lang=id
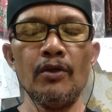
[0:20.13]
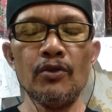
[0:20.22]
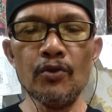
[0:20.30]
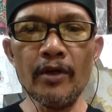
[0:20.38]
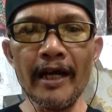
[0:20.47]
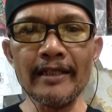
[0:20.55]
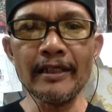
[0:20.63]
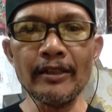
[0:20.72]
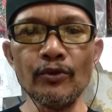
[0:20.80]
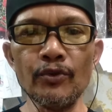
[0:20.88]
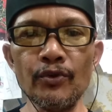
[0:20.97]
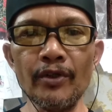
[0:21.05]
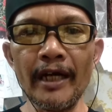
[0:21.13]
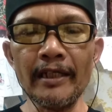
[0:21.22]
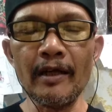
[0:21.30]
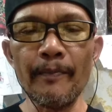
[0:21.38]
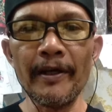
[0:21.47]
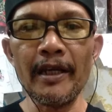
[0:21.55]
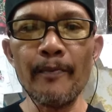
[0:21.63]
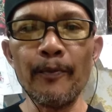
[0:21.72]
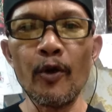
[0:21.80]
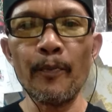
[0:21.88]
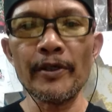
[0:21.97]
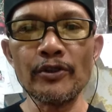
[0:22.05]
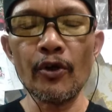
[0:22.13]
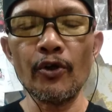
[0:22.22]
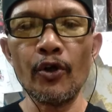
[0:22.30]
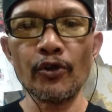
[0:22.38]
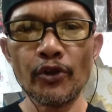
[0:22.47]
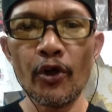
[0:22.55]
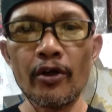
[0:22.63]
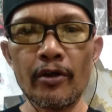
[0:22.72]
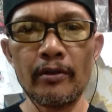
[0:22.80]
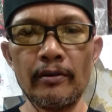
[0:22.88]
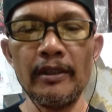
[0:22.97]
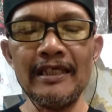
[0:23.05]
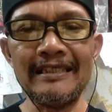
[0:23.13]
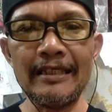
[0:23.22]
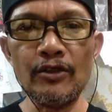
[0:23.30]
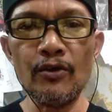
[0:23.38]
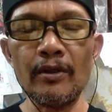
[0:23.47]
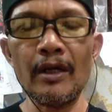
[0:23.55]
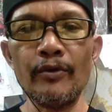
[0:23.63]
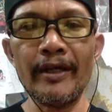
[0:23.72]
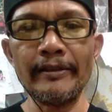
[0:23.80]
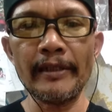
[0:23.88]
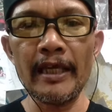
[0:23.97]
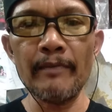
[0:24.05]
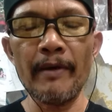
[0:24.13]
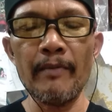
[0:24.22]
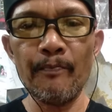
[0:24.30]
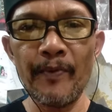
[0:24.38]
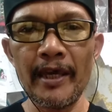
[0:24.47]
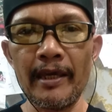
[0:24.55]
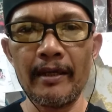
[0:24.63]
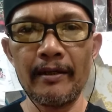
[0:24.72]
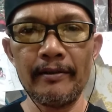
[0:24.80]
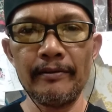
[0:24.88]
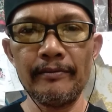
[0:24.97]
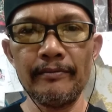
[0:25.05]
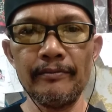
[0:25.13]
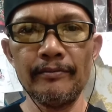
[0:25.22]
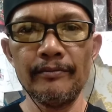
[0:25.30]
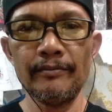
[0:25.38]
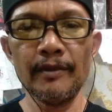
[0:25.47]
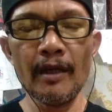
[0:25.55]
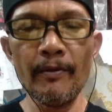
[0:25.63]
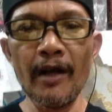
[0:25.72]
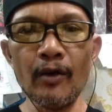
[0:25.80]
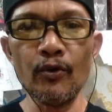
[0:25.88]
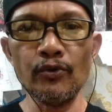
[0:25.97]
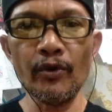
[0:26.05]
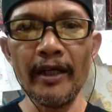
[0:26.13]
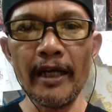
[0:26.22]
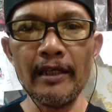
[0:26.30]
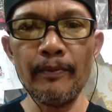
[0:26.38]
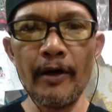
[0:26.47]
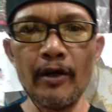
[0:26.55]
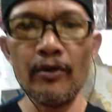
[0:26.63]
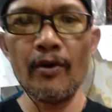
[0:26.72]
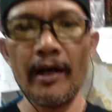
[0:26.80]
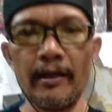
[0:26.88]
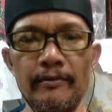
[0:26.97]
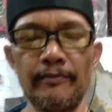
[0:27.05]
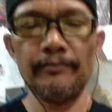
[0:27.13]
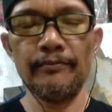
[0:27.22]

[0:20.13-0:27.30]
Juga saya tujukan kepada Profesor Doktor Insinyur Rauda Taib MP yang mengaku Tuan Gadi Pegeriwang